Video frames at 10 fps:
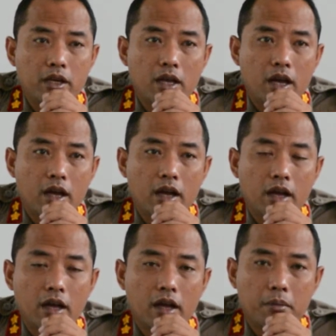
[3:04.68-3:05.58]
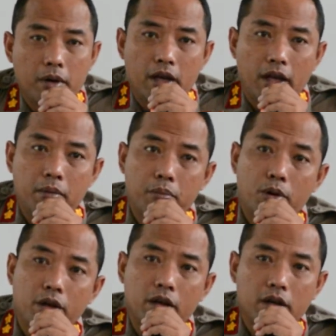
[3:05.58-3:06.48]
itu, Kapolres Sigi
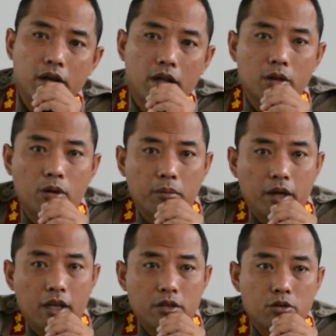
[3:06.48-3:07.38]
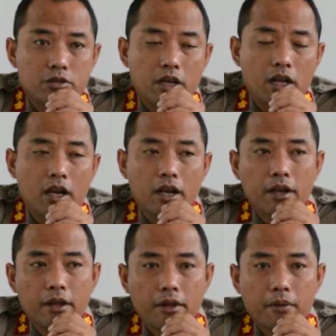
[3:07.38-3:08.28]
menghimbau dalam pelaksanaan untuk
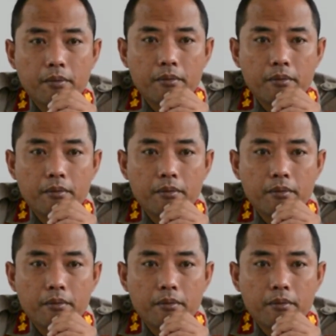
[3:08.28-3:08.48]
tetap saling